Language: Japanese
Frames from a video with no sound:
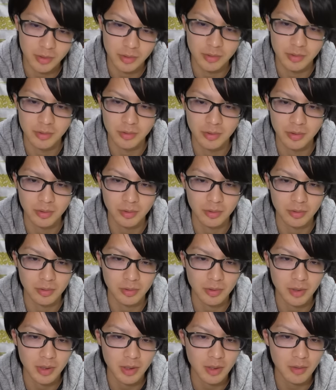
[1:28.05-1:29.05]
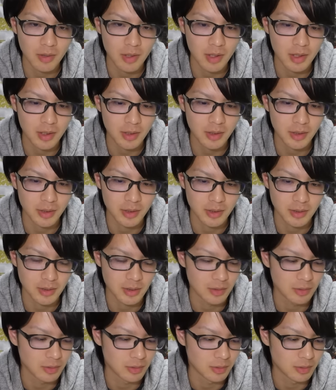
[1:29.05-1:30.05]
いう、ちょっとその辺がわかんないんです
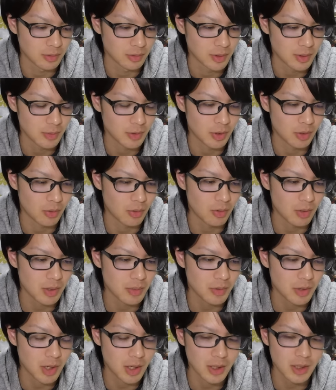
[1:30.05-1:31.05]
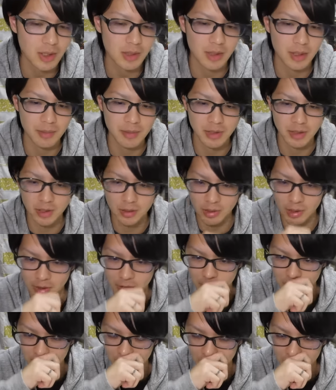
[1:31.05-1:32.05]
けど、でもね、これもかなりダメージ出る
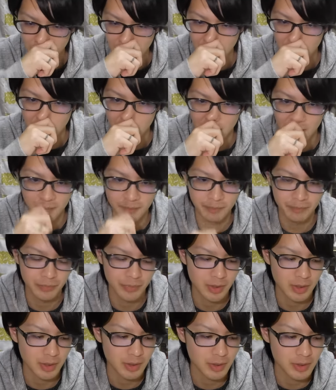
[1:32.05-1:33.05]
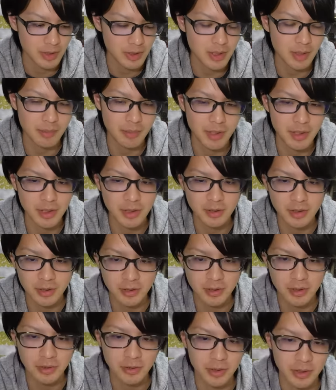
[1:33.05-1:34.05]
感じがして、実際めちゃくちゃ
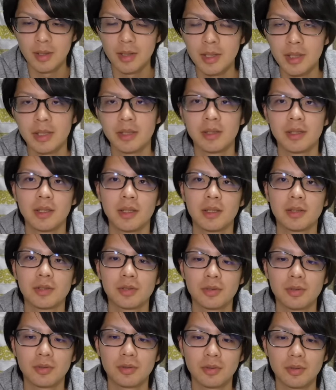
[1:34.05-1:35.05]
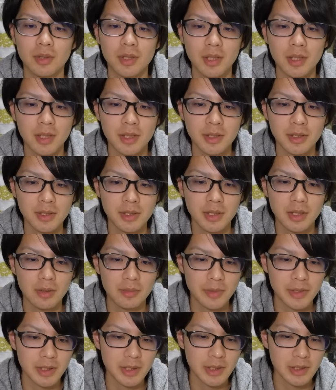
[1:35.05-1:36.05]
強い。はい。で、ちょっとどんな感じかお
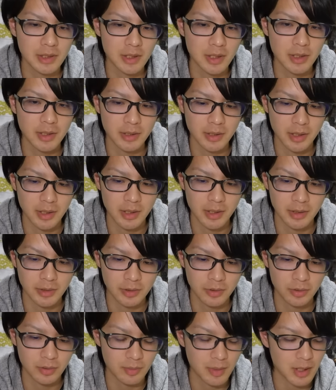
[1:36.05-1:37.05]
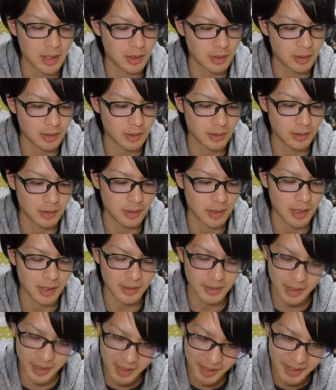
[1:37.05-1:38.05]
見せしたいんで、ちょっとまあ、勝て